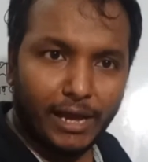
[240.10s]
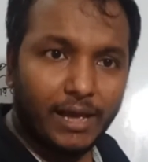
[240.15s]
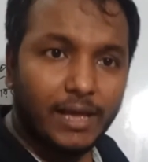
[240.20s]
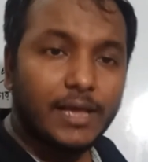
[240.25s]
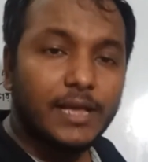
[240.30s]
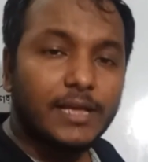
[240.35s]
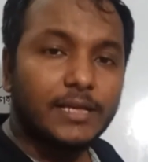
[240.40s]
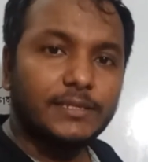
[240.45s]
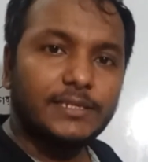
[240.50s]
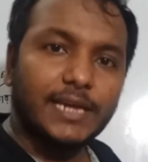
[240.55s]
না
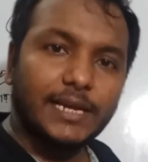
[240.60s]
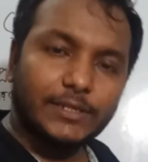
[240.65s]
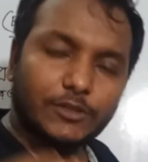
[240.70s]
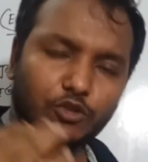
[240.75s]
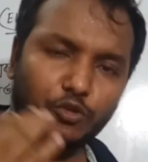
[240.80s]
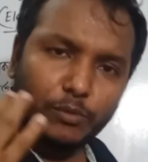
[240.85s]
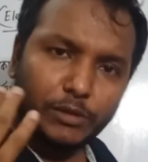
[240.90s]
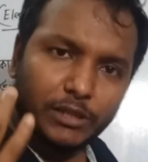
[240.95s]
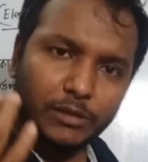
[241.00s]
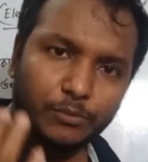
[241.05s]
জাস্ট
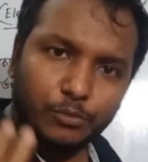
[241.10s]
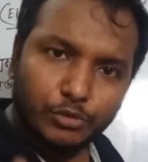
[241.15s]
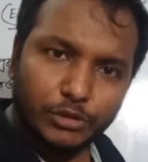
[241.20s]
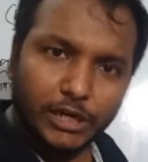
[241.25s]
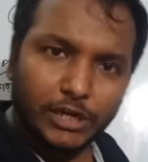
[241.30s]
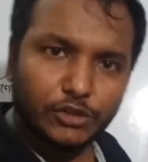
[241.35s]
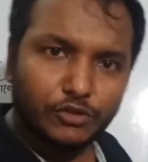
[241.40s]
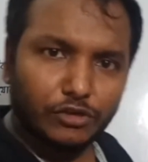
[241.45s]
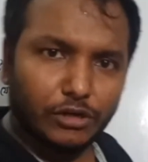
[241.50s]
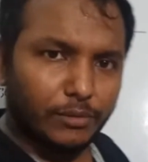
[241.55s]
তোমাদের
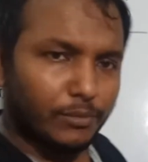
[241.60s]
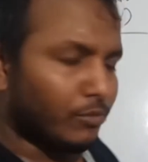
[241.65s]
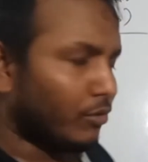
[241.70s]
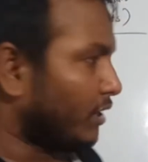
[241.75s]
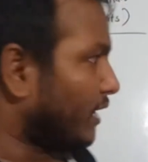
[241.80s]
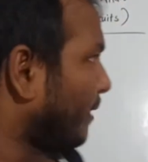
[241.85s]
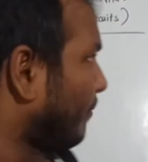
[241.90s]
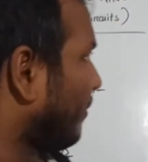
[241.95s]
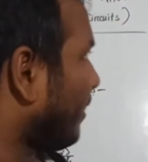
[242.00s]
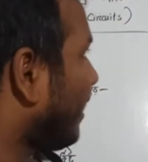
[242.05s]
বোঝার জন্য আমি
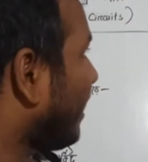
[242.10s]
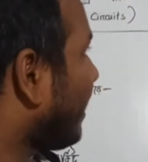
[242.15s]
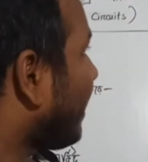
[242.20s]
বললাম